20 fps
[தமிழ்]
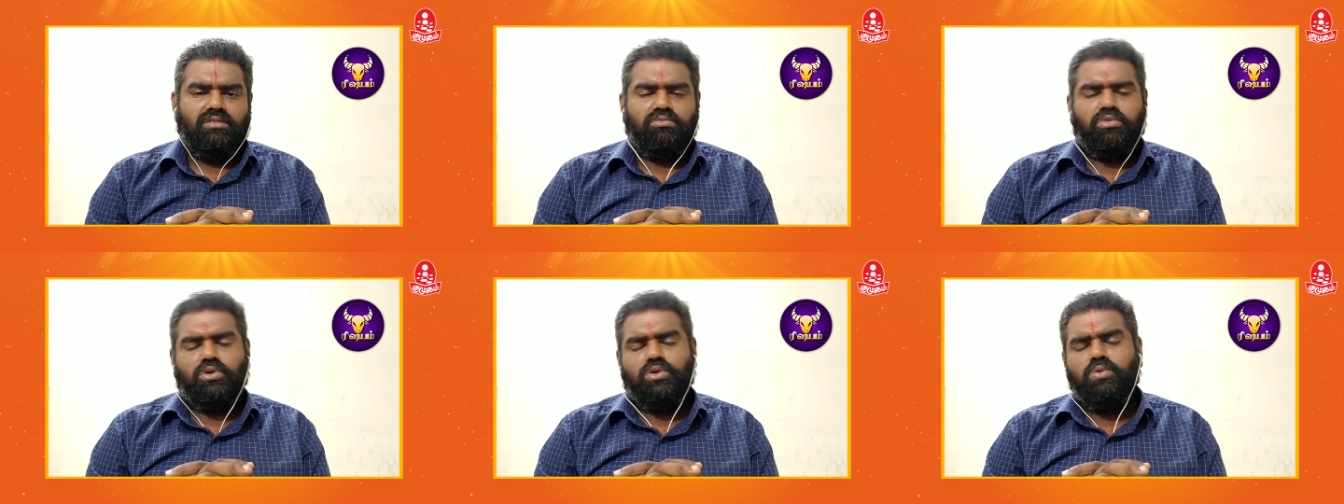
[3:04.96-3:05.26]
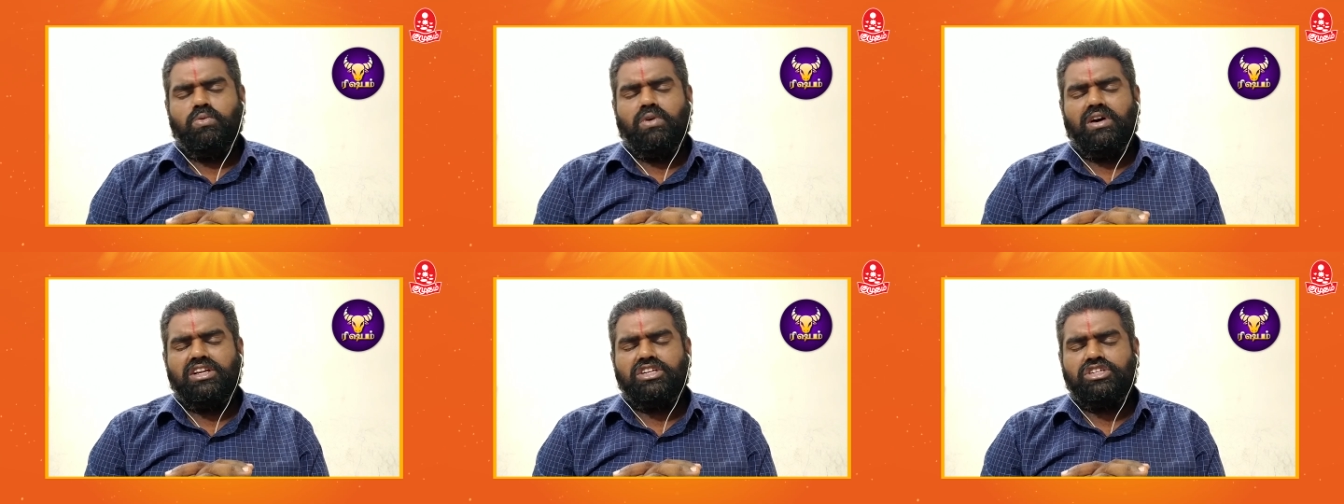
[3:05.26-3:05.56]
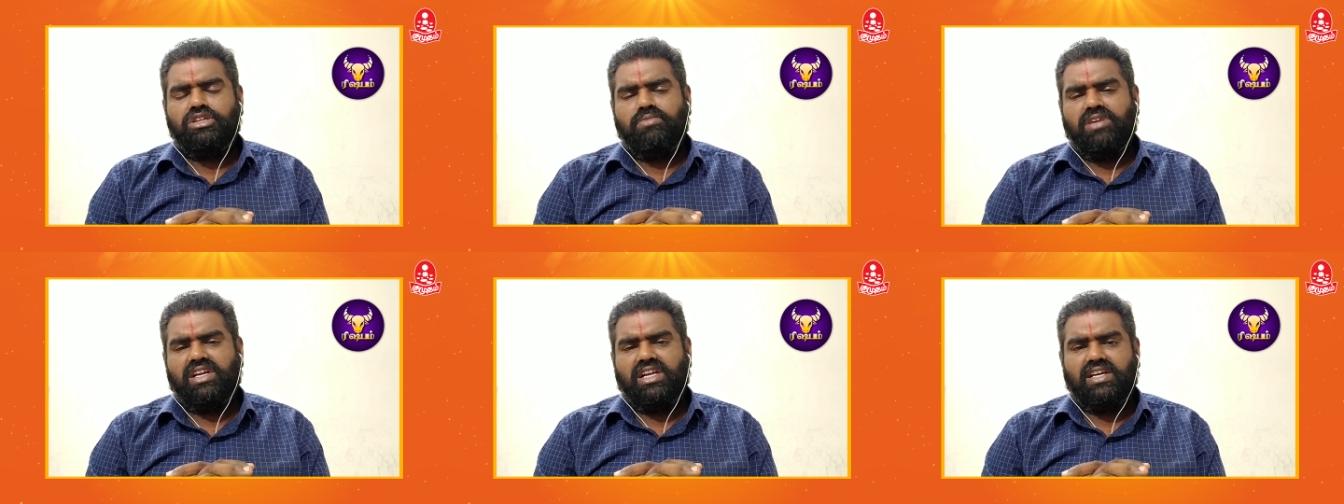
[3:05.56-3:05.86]
பொதுவாக
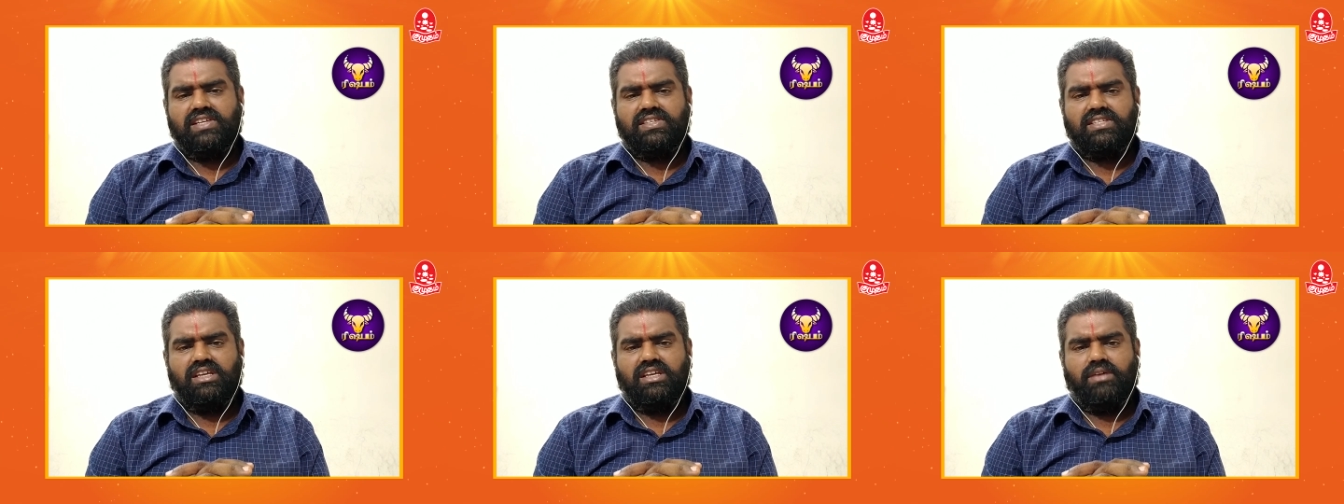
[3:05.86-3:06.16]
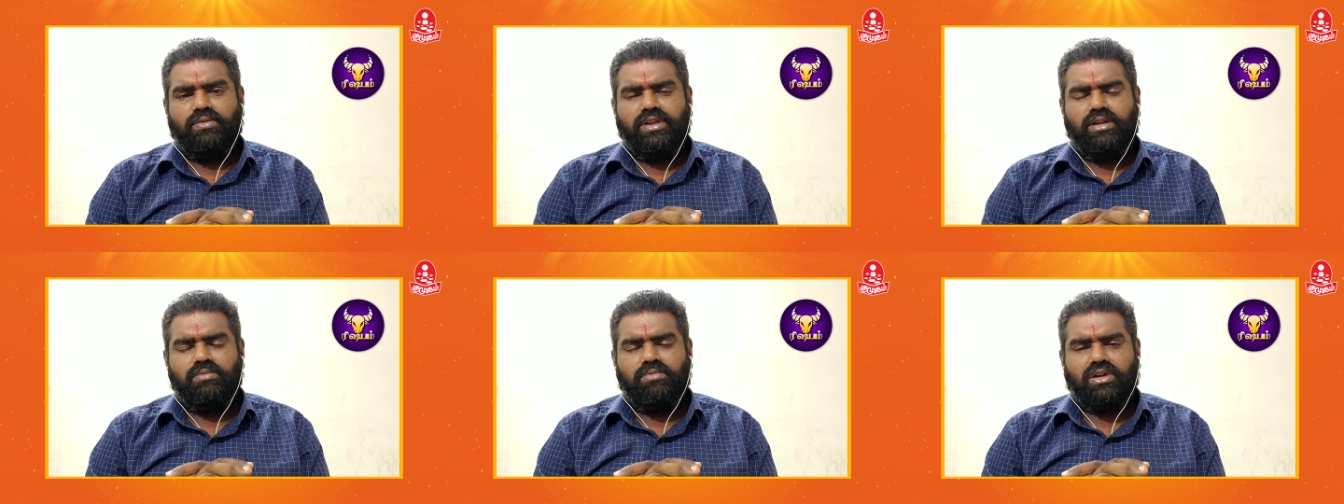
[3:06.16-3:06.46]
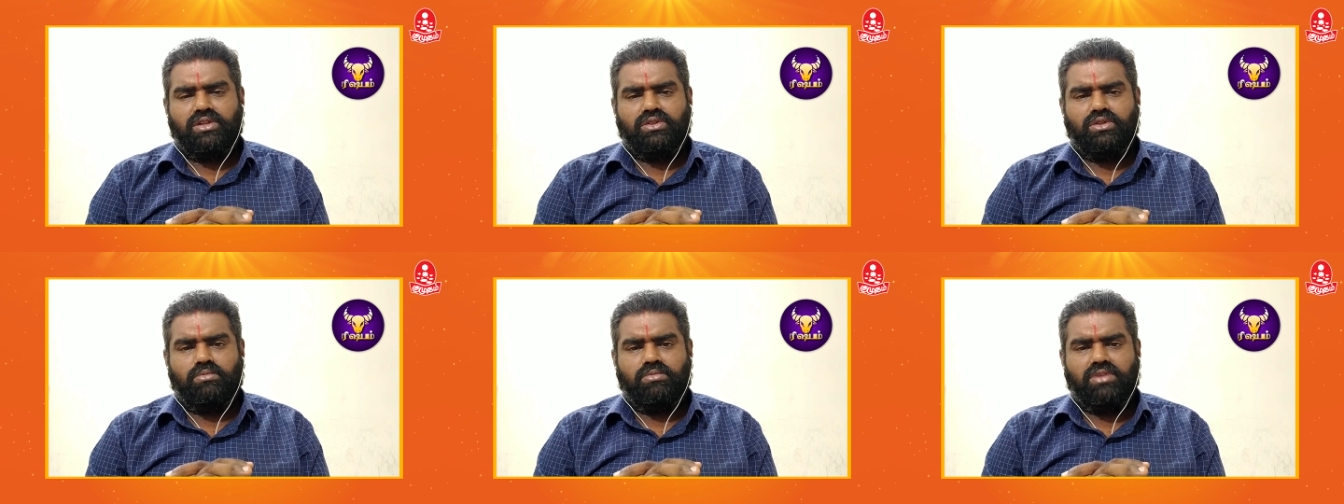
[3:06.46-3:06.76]
ரிஷபராசி அப்படின்னு
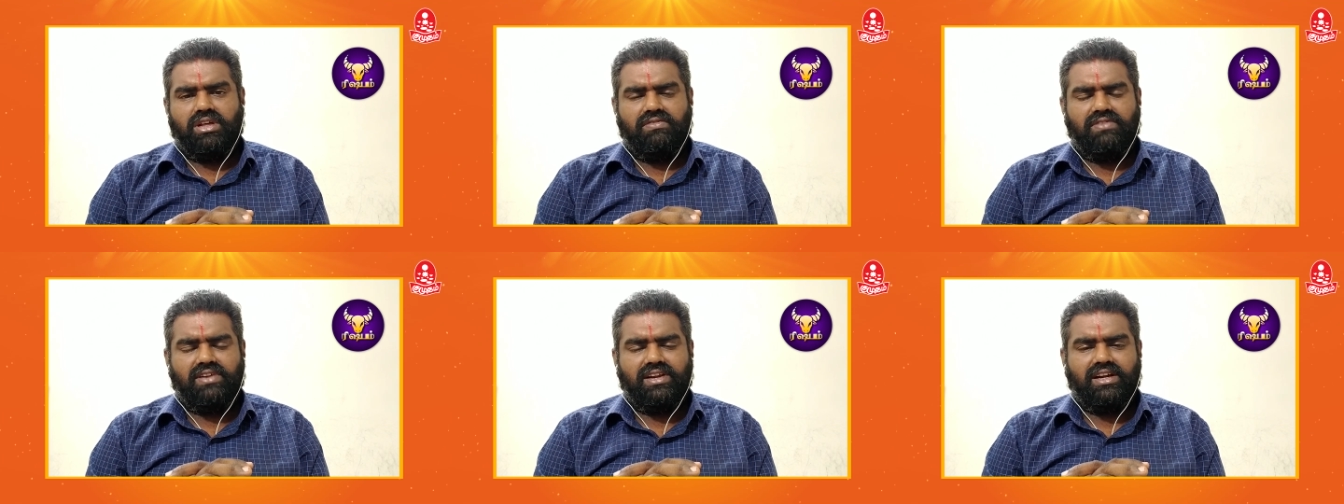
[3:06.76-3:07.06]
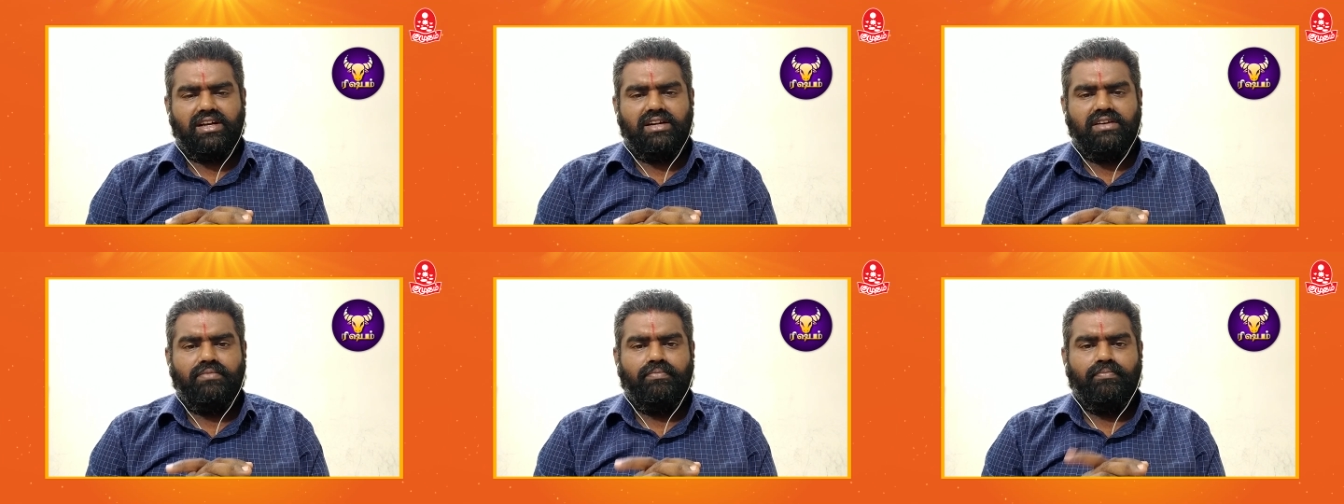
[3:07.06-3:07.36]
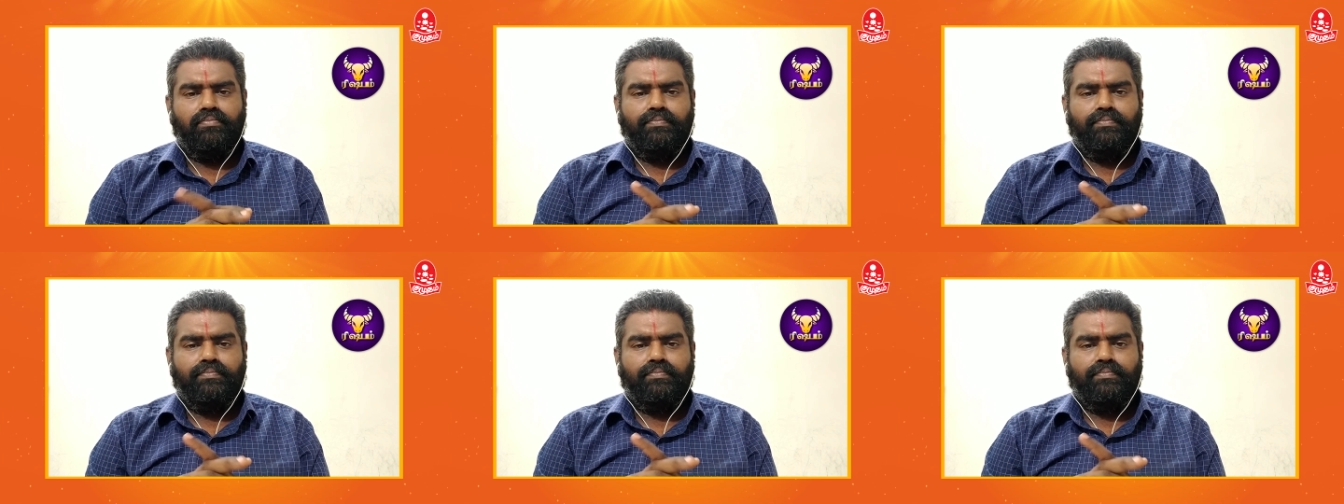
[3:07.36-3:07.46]
பார்த்தோம்னா இவர்கள்